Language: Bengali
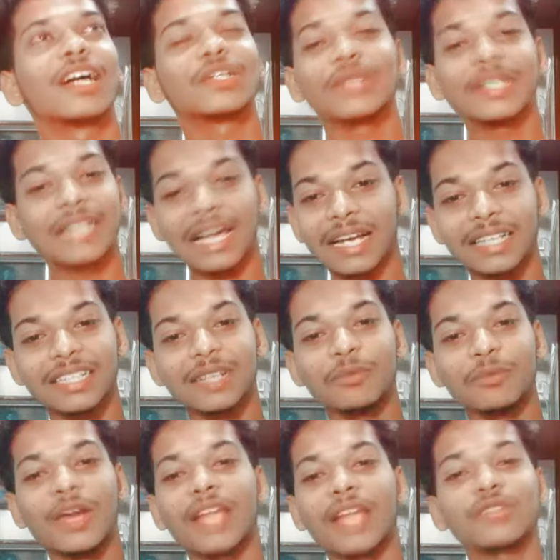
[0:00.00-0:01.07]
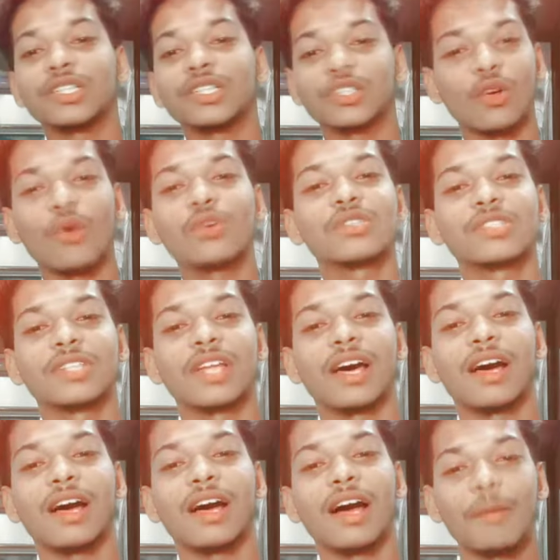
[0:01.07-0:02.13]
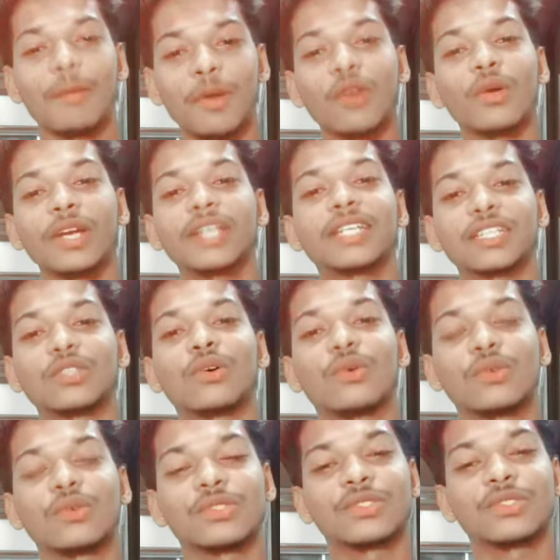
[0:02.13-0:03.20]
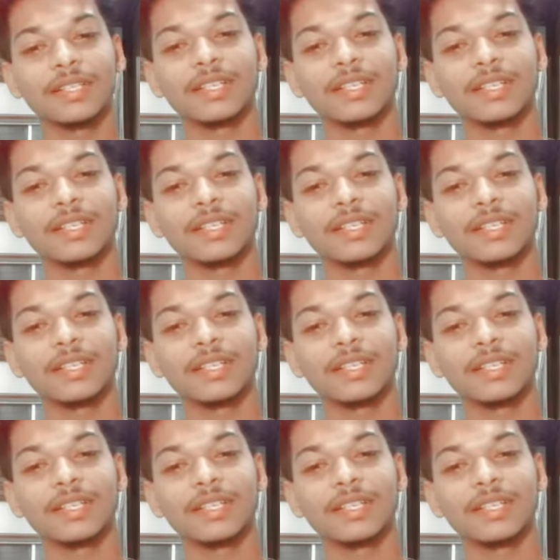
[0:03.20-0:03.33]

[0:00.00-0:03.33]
আসলে টাকা ইনকাম করা এতটা সহজ না আবার অনেকটা সহজ